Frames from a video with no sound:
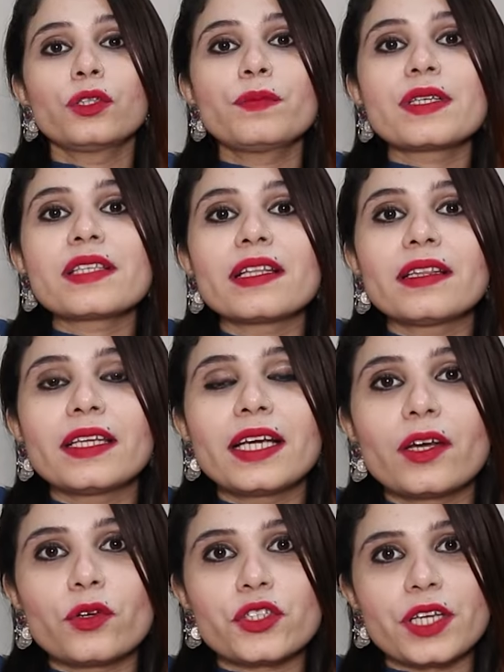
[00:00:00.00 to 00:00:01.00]
खुद पसंदी
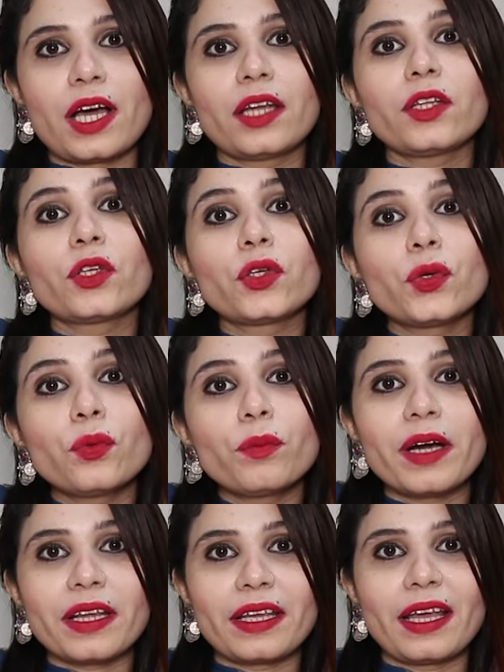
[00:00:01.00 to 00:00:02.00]
का रुझान
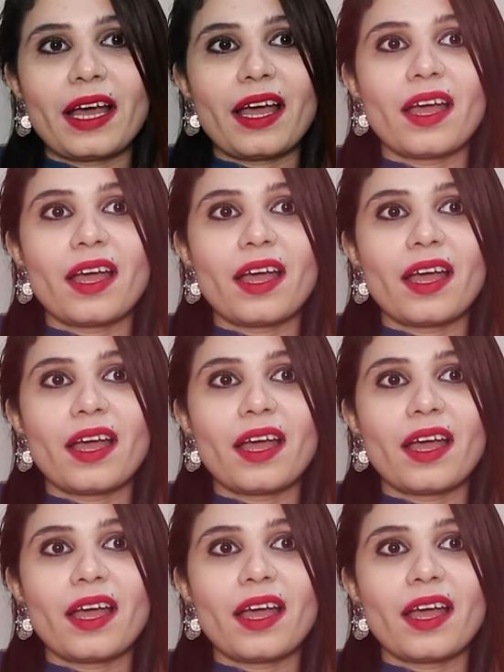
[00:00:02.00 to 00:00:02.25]
क्यों बढ़ गया